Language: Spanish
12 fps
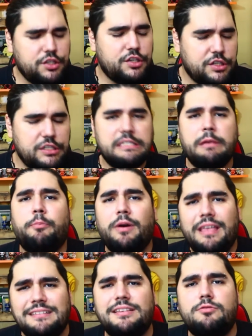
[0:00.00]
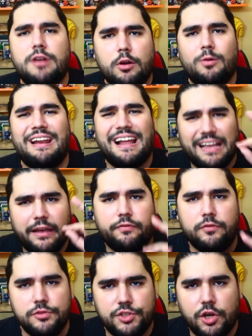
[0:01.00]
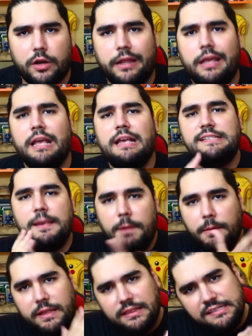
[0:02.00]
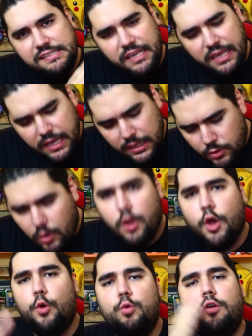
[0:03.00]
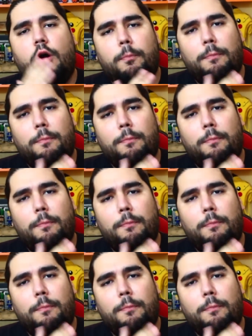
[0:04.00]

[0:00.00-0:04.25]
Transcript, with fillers: sí, sí, se puede hacer una novela que funcione simplemente siguiendo unos